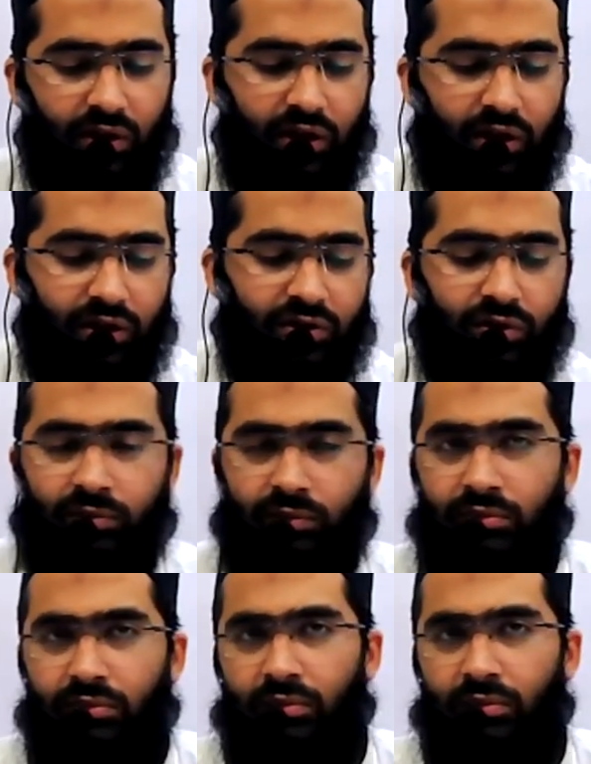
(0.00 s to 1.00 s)
और
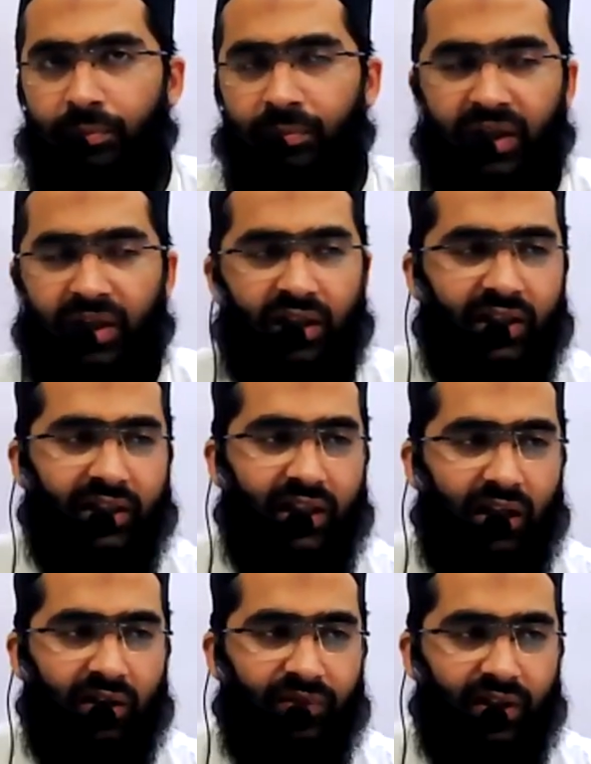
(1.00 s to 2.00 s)
तुम पहले
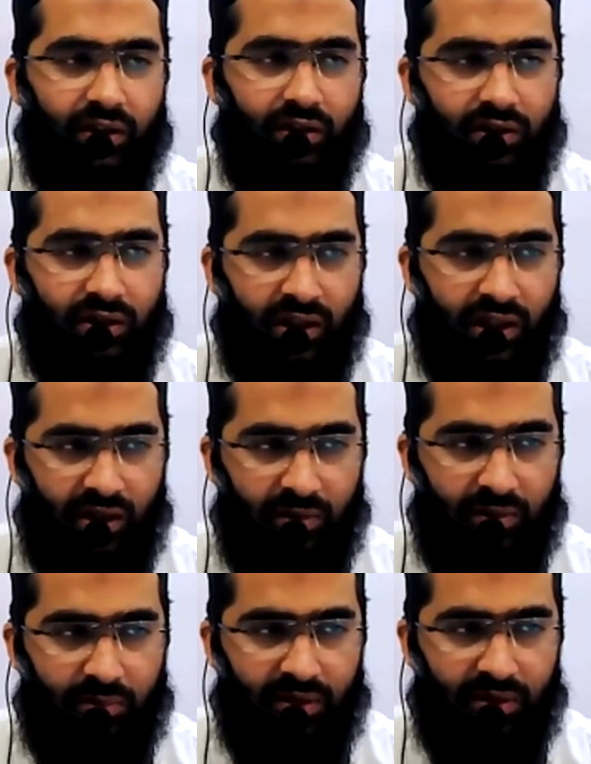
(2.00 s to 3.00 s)
काफिर ना
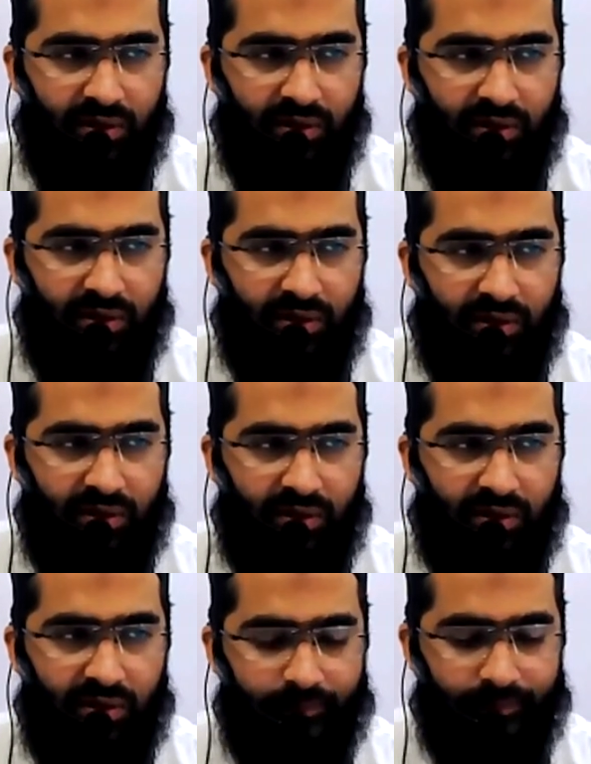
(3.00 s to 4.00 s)
बन जाना
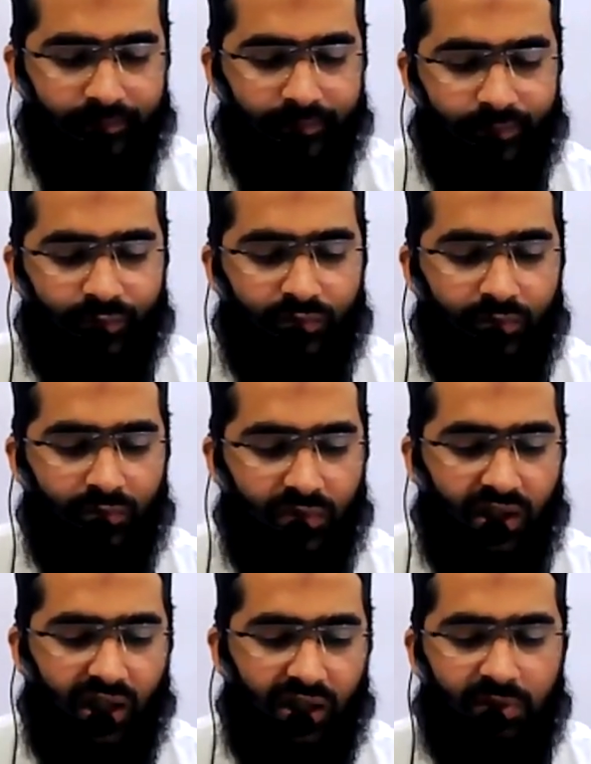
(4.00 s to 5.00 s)
हम्म
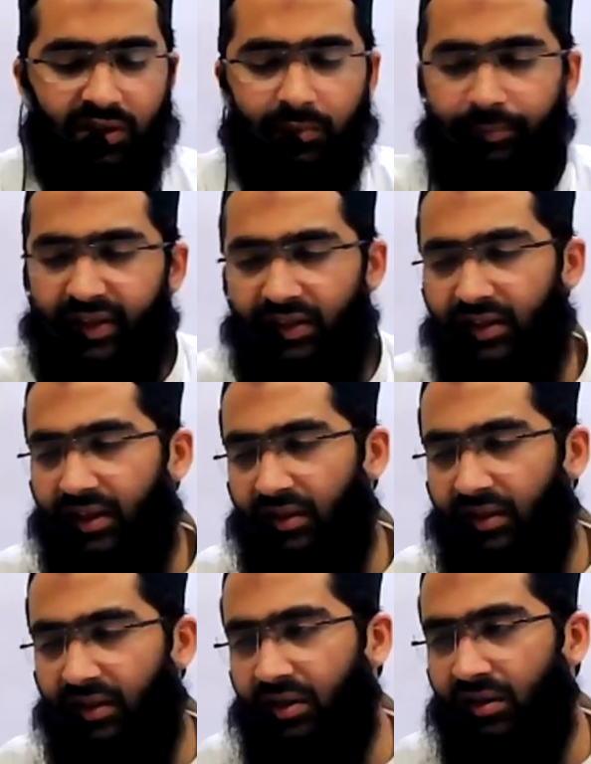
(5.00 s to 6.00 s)
क्या मतलब पहले
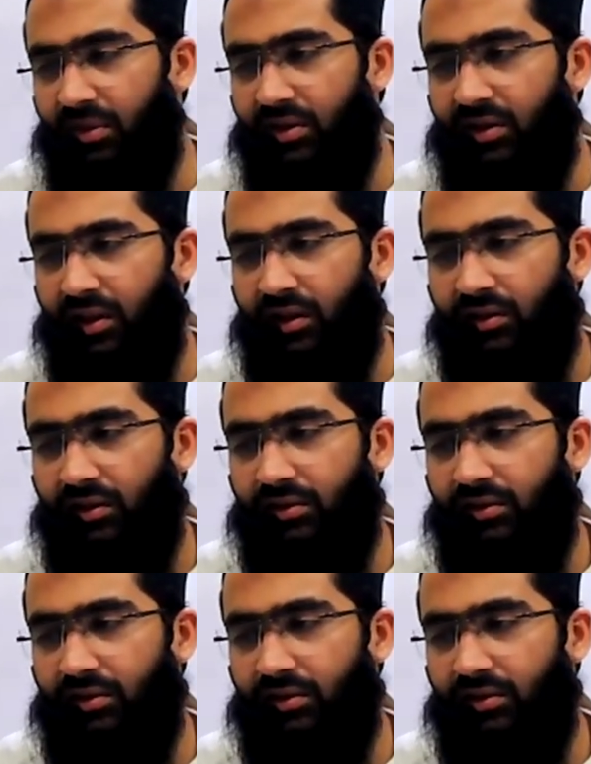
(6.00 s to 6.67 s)
काफिर ना बन जाना